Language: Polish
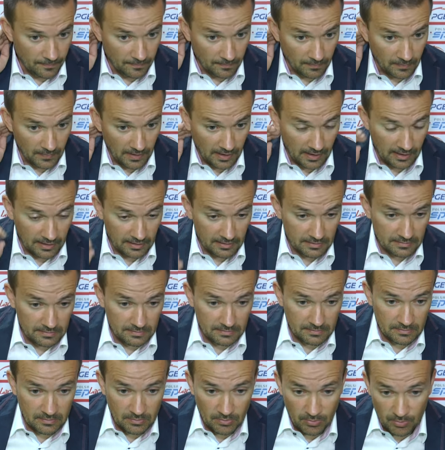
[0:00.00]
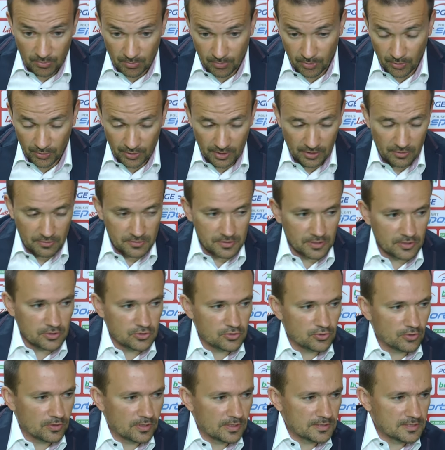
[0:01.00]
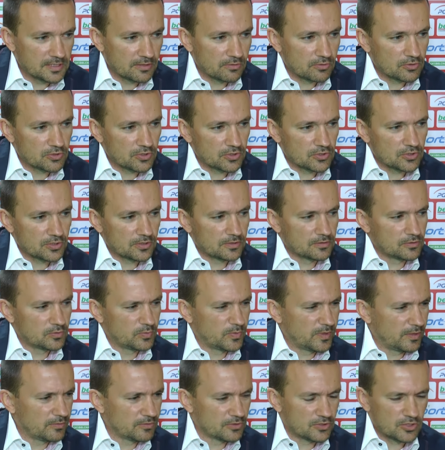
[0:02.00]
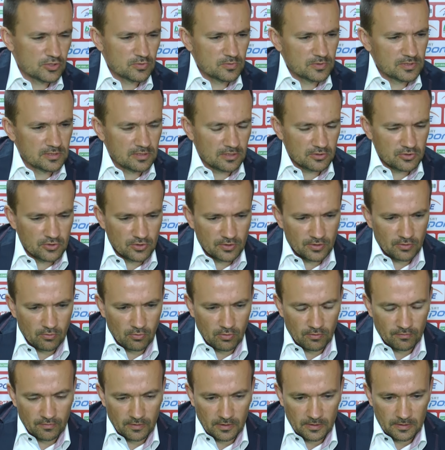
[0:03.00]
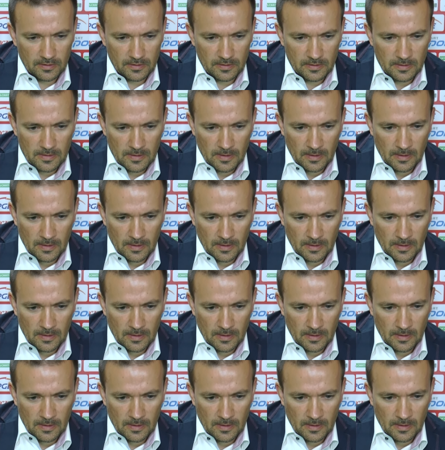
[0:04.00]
nagle po jego zejściu okazało się, że zupełnie żeśmy stracili głowę i,